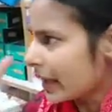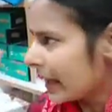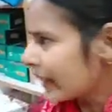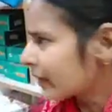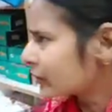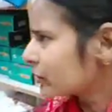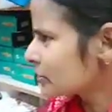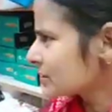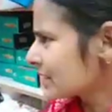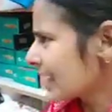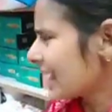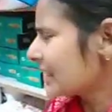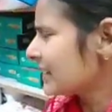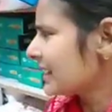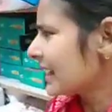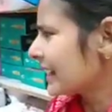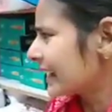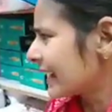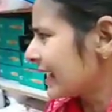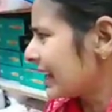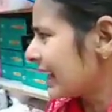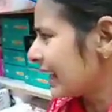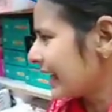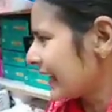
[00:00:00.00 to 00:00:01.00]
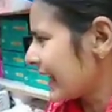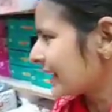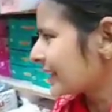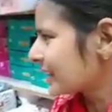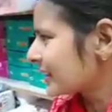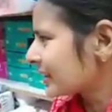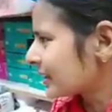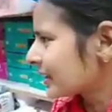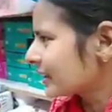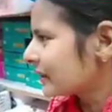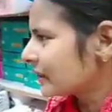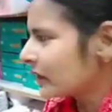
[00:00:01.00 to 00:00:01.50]
एक तो शायद अकेले
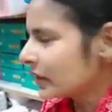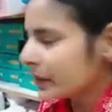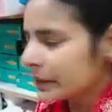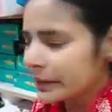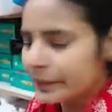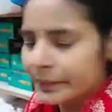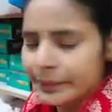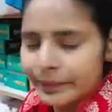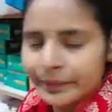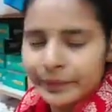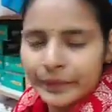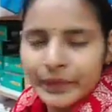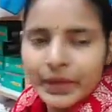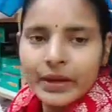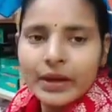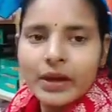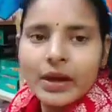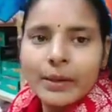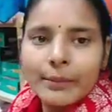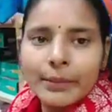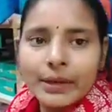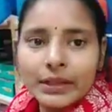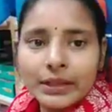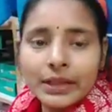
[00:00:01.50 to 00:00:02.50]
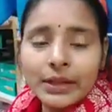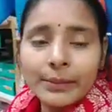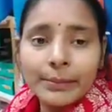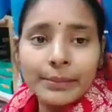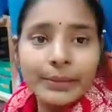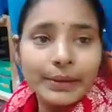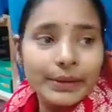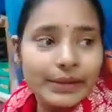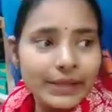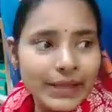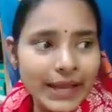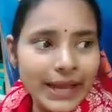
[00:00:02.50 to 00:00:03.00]
रहती थी वो
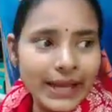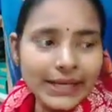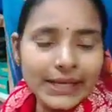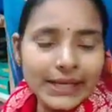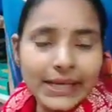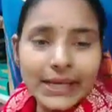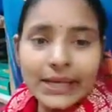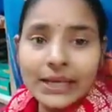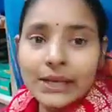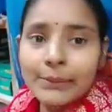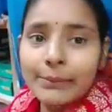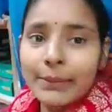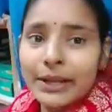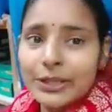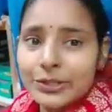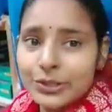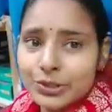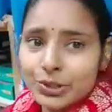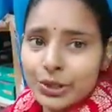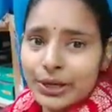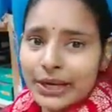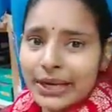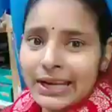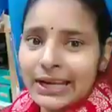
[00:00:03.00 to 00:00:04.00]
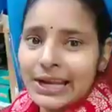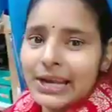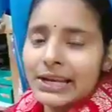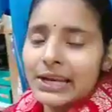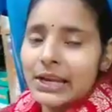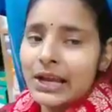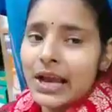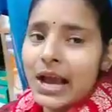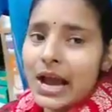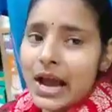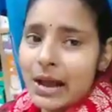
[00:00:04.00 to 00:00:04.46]
मतलब ये ही नहीं कि बच्चों के लिए नहीं